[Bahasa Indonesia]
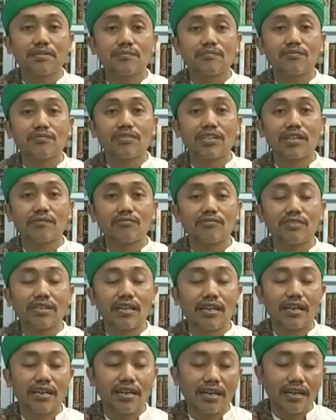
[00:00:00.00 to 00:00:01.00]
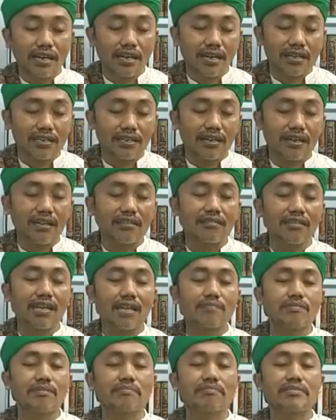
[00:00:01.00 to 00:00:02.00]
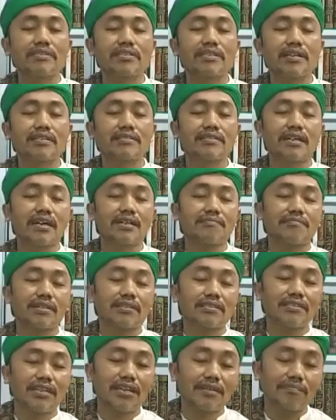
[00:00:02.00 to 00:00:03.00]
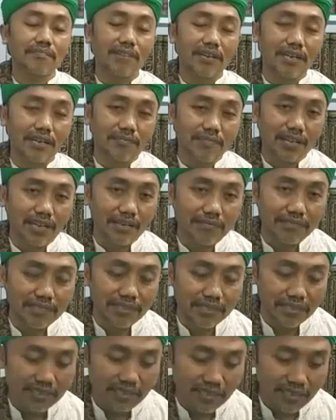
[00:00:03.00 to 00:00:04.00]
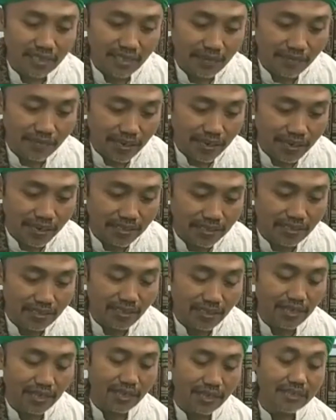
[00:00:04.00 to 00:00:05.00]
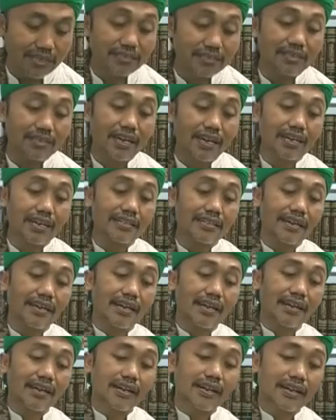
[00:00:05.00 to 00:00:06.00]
Mudah-mudahan Allah memberikan rahmatnya pada malam ini kepada kita sekalian.